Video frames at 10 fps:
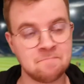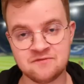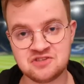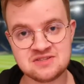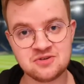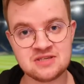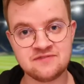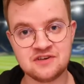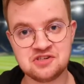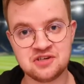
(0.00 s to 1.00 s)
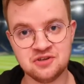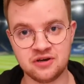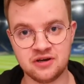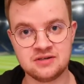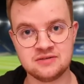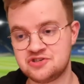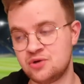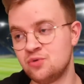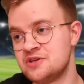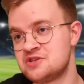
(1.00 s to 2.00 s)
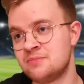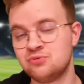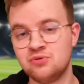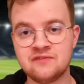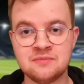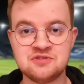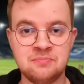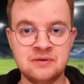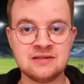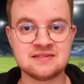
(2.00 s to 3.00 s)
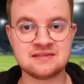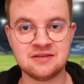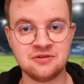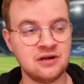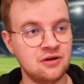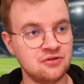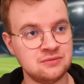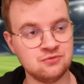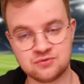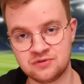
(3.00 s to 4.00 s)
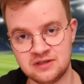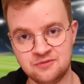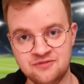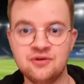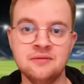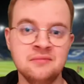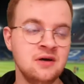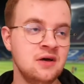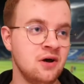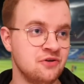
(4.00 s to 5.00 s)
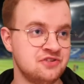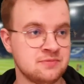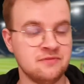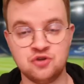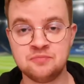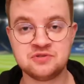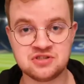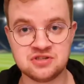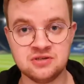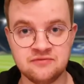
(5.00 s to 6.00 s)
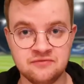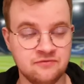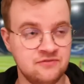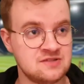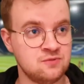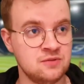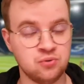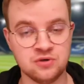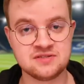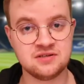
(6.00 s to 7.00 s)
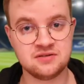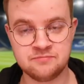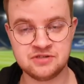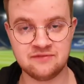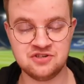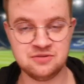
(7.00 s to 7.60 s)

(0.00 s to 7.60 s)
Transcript: wszystko jest w waszych nogach. Szczególnie, że buduje wam się piękny stadion, ale o tym już kurde mówiłem chociażby w top 3 Wisły Płock w przerwie